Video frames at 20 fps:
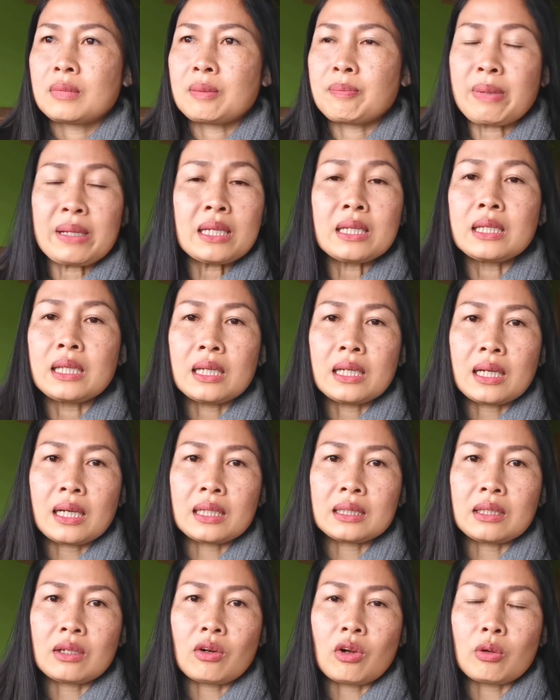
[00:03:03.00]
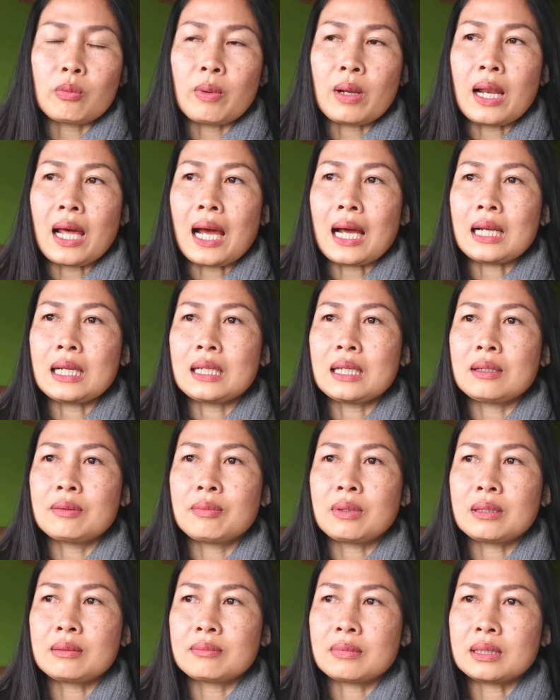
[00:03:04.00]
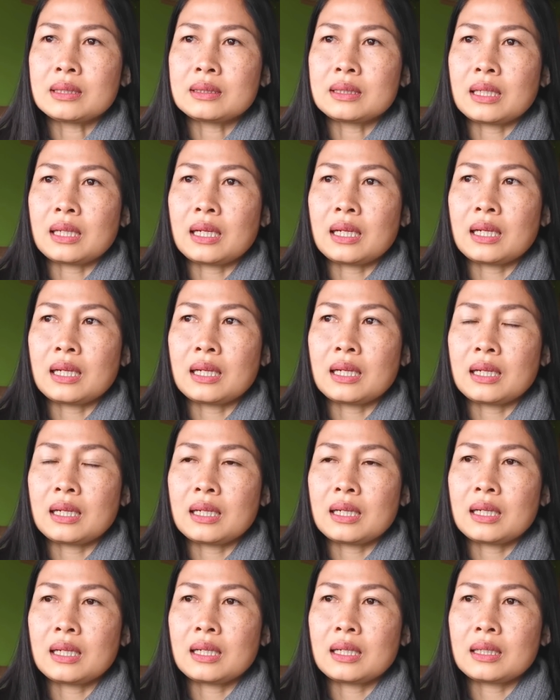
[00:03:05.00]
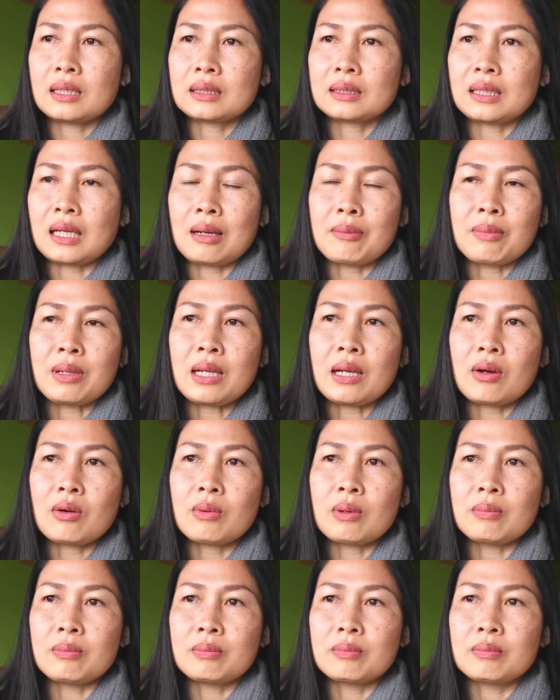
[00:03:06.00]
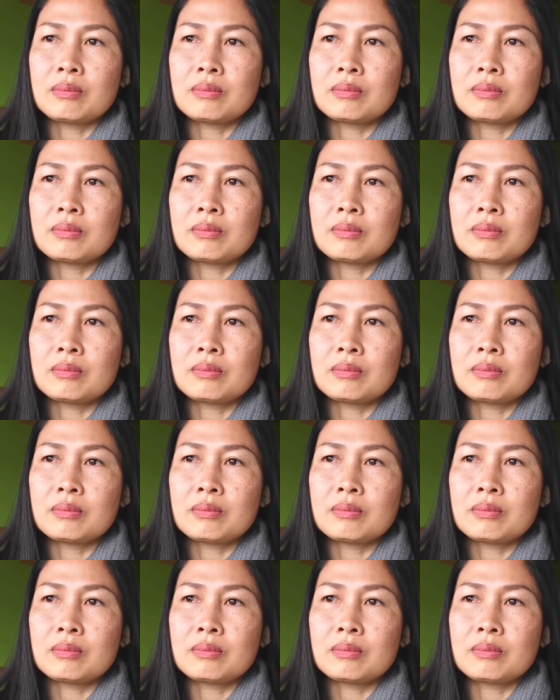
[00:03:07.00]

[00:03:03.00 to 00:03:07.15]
มันเป็นอย่างเงี้ยค่ะ ตลอดเวลาเลยนะ มันมันจะทำให้เราแบบ